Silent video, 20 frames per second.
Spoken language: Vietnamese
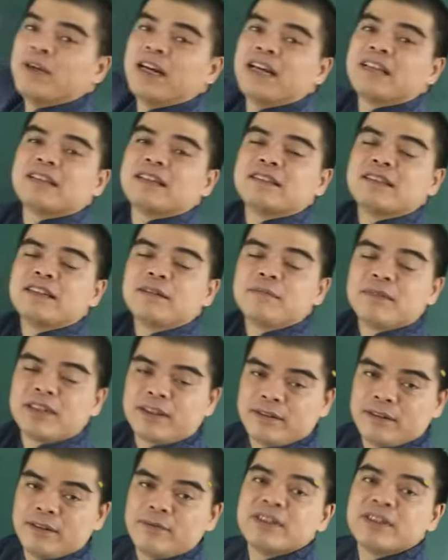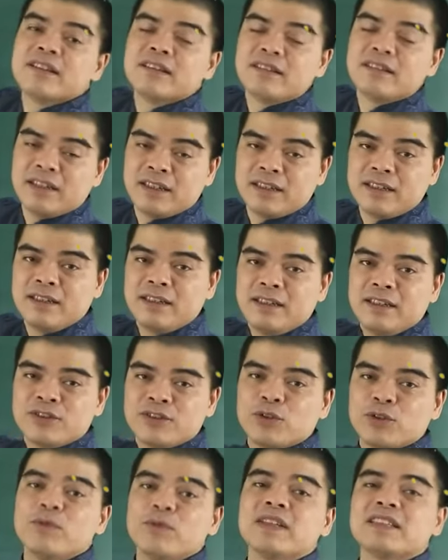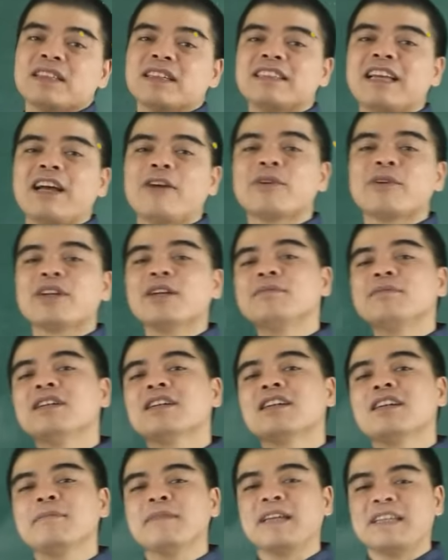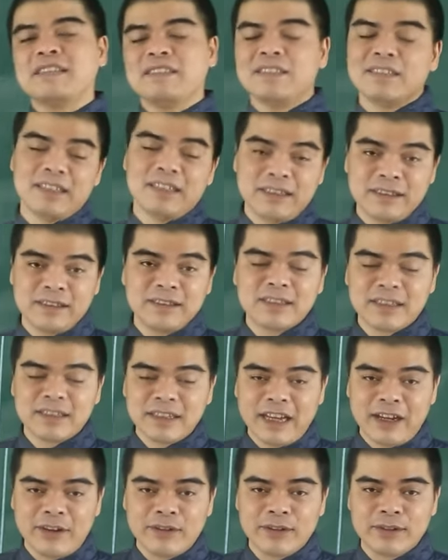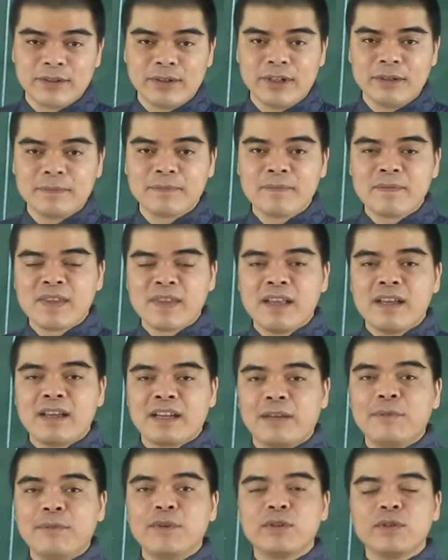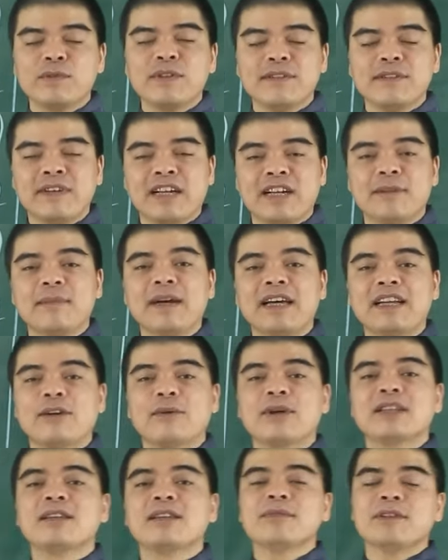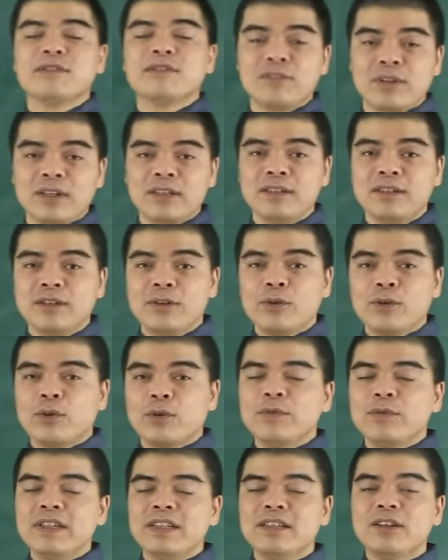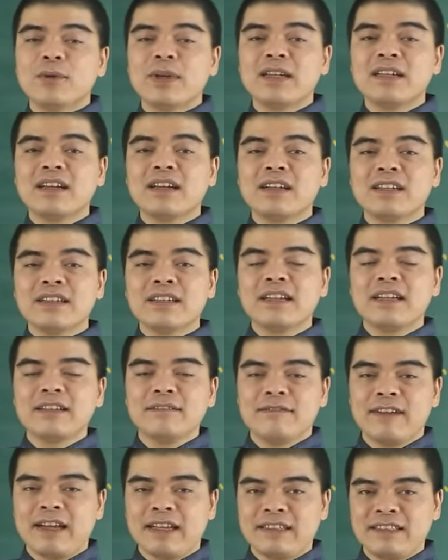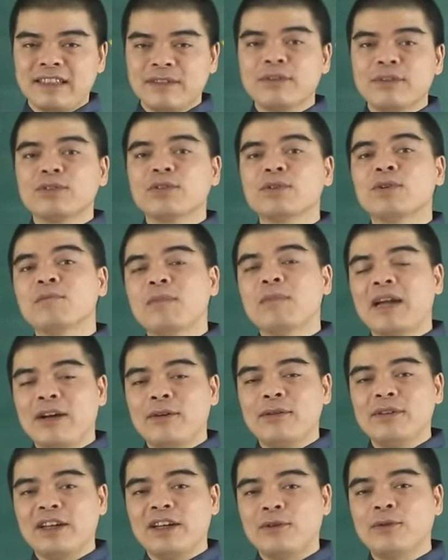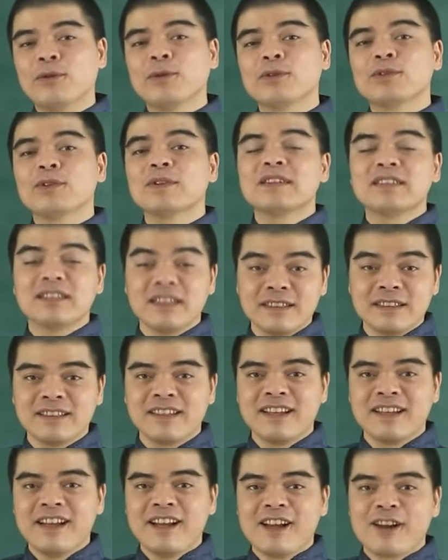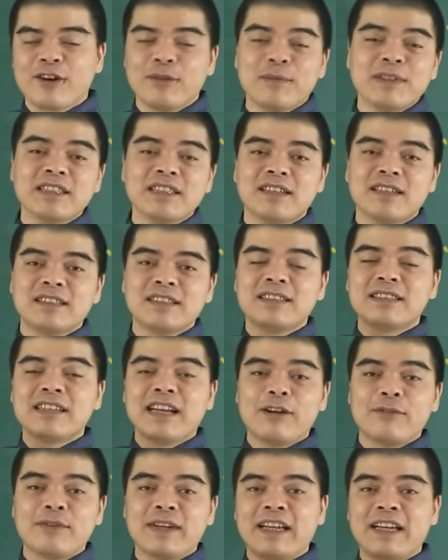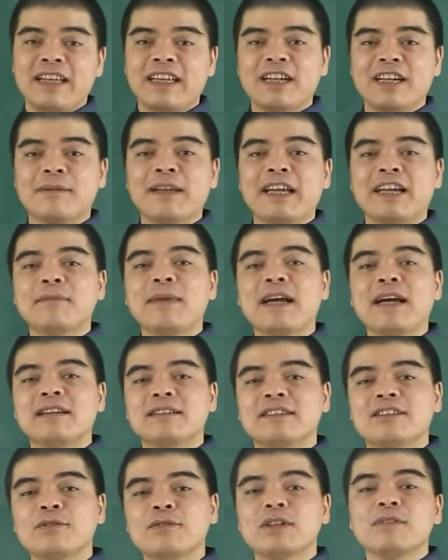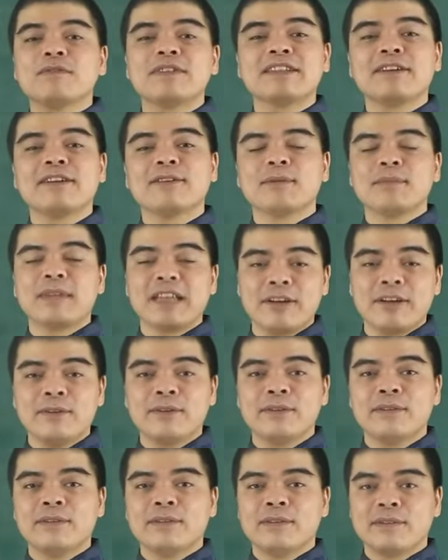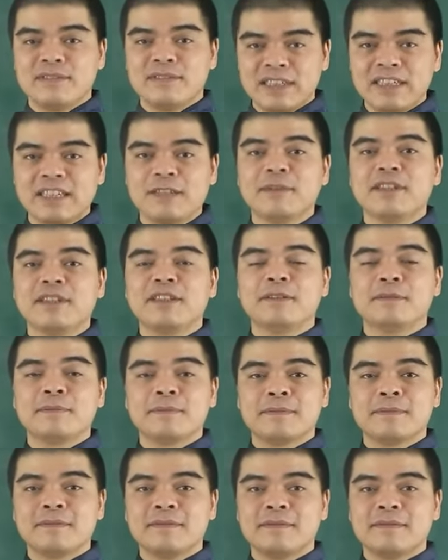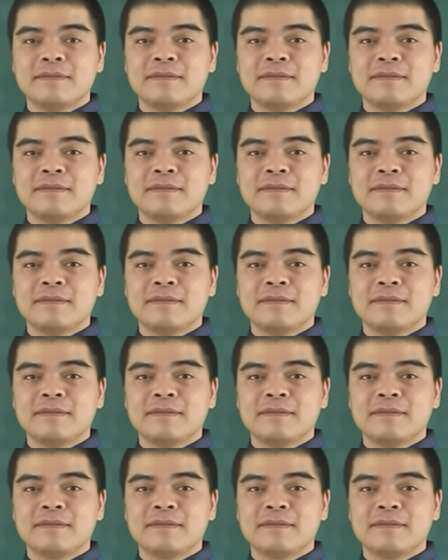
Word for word: 12 tháng sinh âm lịch đối với từng người, số phận ra sao, kiếp trước kiếp này như như thế nào. Đúng không? Cảm ơn quý vị và các bạn đã quan tâm theo dõi. Quý vị đừng quên đăng ký kênh và nhấn vào chuông thông báo để ủng hộ cho chương trình. Còn bây giờ xin chào và hẹn gặp lại các bạn trong những video tiếp theo. Xin cảm ơn.